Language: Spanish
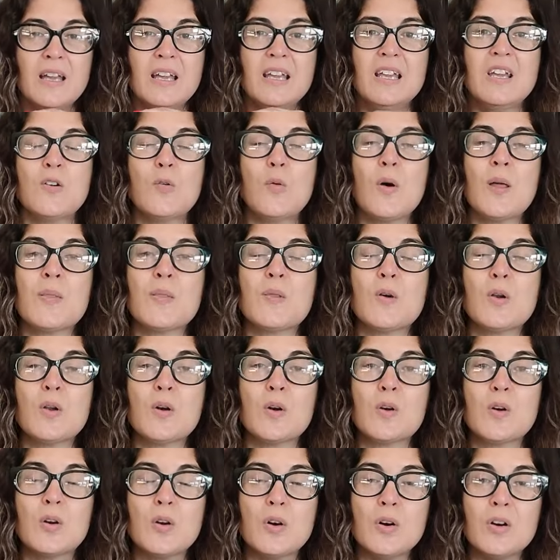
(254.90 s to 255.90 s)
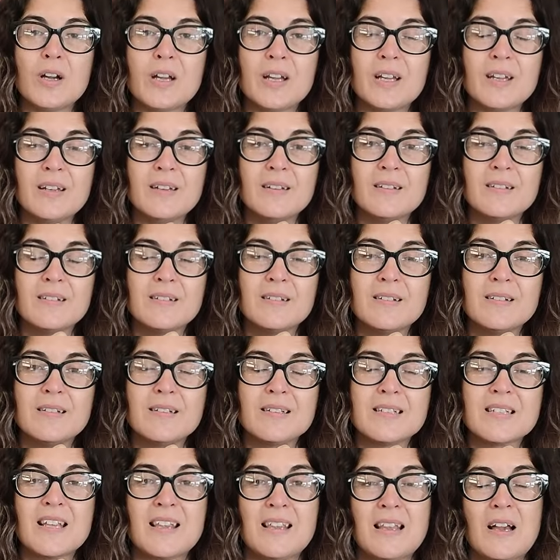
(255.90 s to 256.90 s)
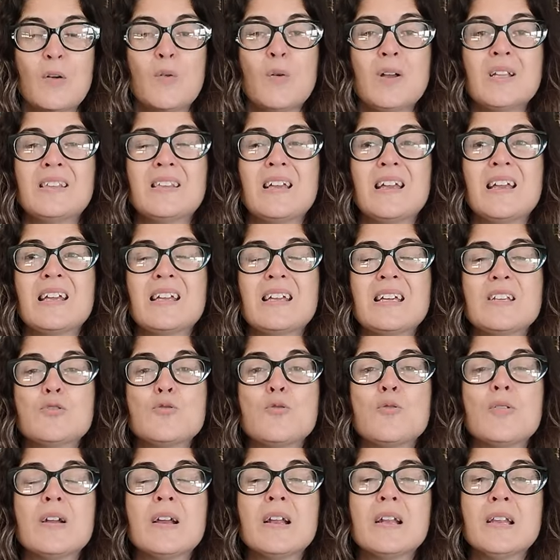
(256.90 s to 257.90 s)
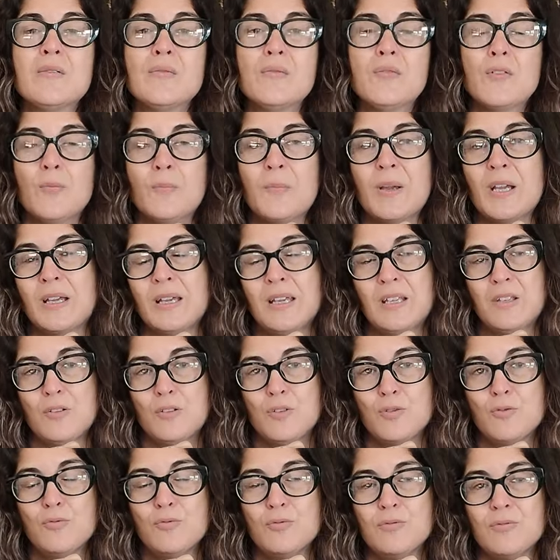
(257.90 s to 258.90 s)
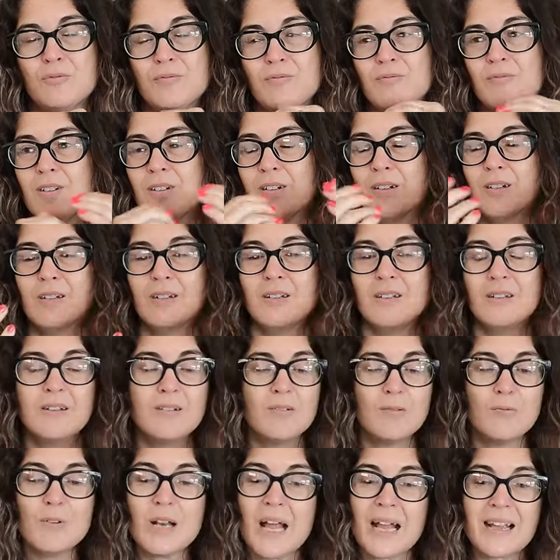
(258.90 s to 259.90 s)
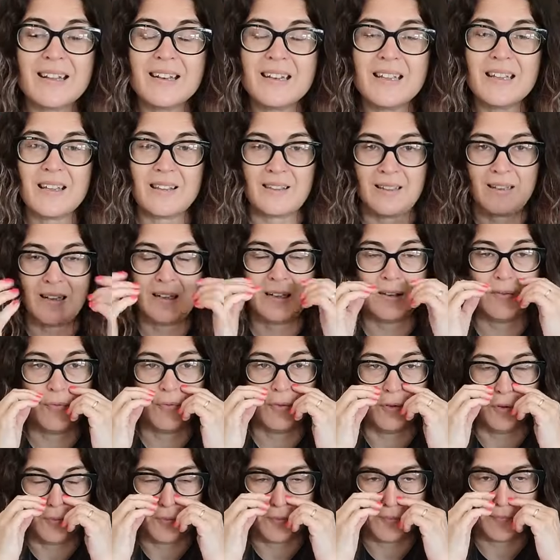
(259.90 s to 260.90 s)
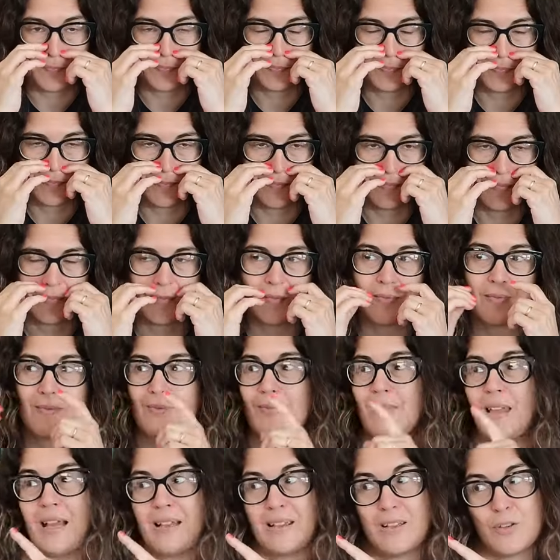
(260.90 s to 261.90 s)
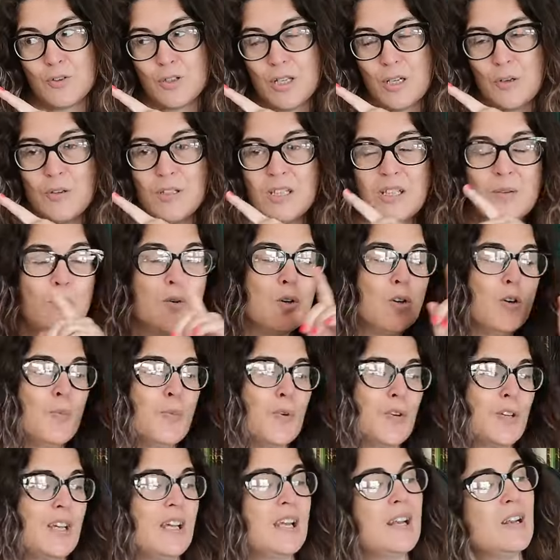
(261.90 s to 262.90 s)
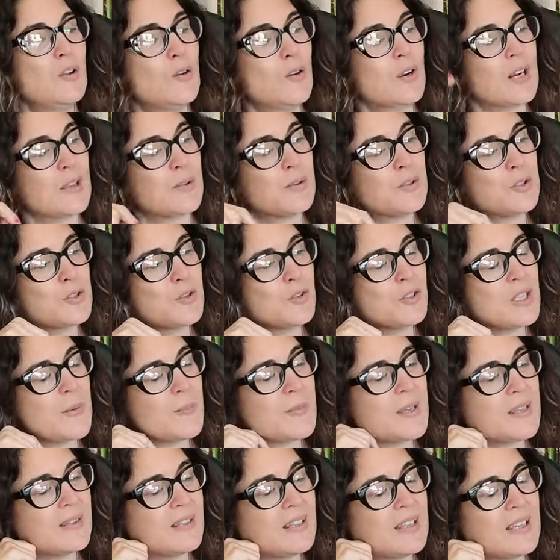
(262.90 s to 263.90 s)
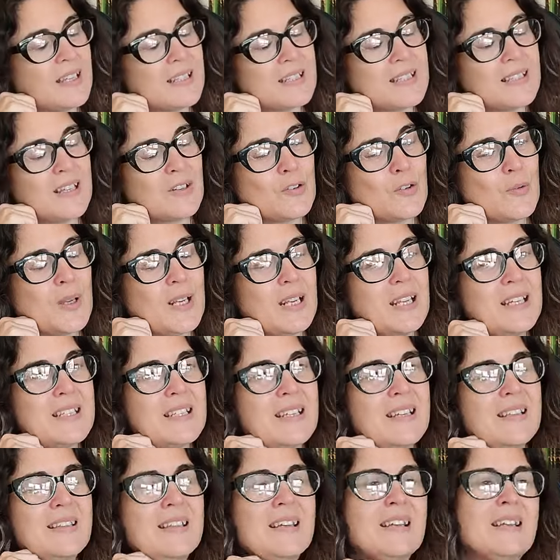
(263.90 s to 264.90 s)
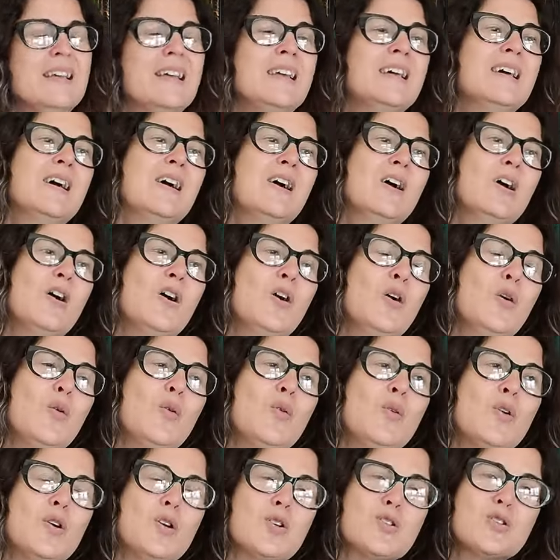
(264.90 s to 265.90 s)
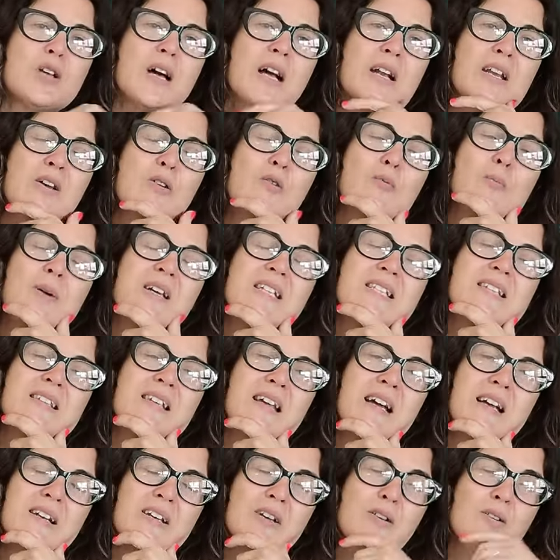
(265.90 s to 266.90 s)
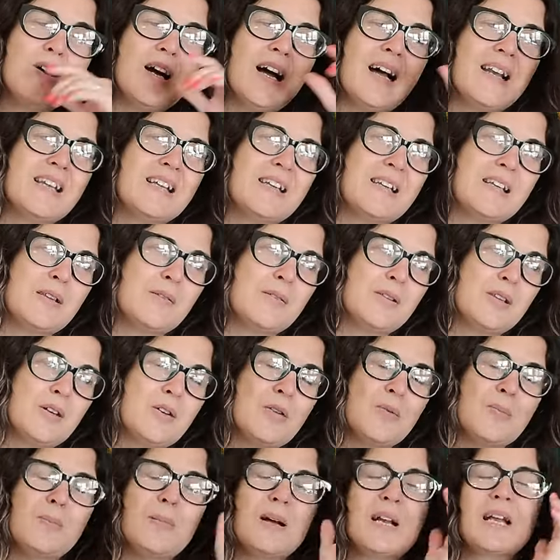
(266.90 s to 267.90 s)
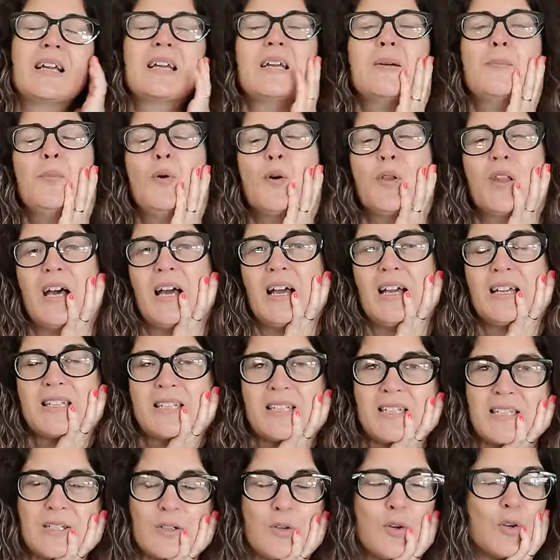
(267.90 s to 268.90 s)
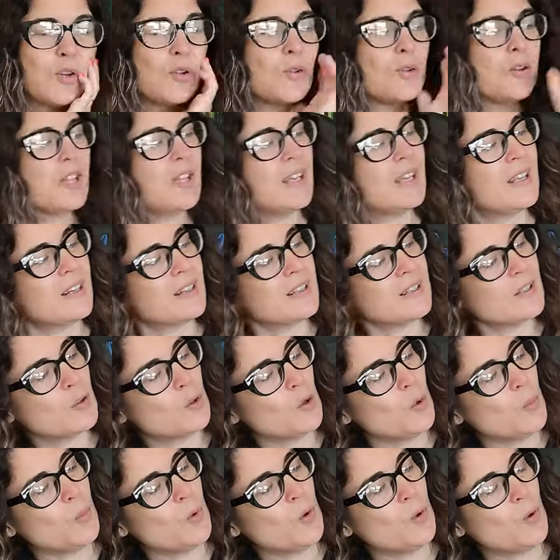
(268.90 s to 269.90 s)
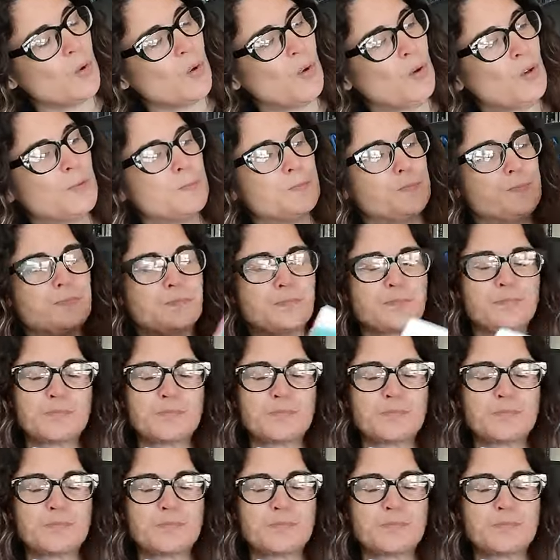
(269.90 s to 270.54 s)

Y cuando lo coge, se da cuenta de que es un grifo pequeño, es un, una cría de grifo. Aquí os dejo el dibujo porque lo gracioso también de esta novela es que tiene un glosario, un bestiario al inicio para que podáis conocer cómo,